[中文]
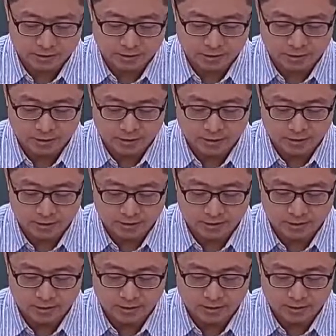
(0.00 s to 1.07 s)
器语言
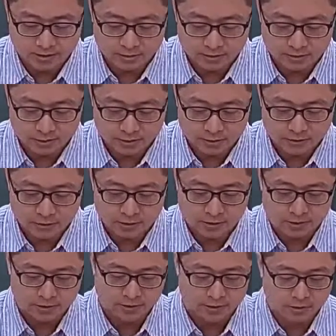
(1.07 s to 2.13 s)
啊，机器语
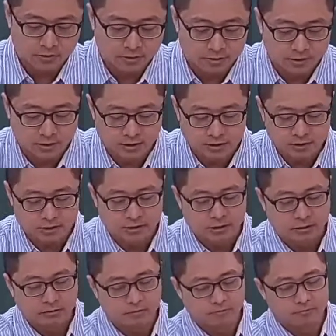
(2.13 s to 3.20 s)
言只有啊
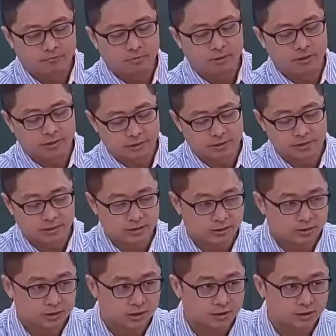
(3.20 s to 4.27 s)
电脑可以直
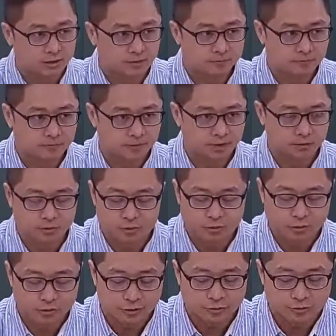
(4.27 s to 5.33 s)
接执行的啊，
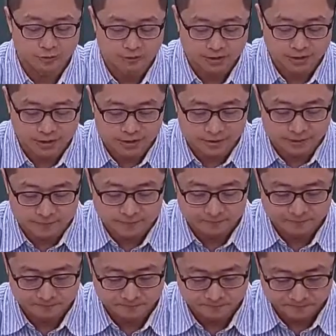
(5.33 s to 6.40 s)
不需要经过翻译的，
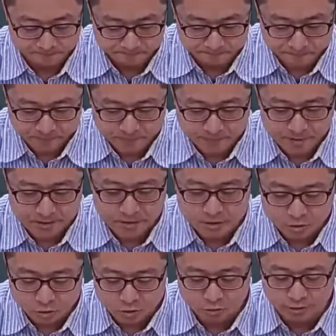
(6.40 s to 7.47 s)

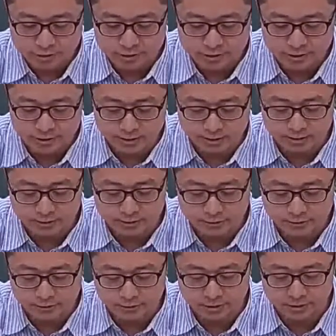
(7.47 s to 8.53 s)
触体字可以看一
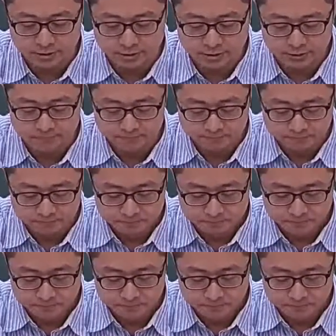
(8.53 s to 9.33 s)
下就可以了哈。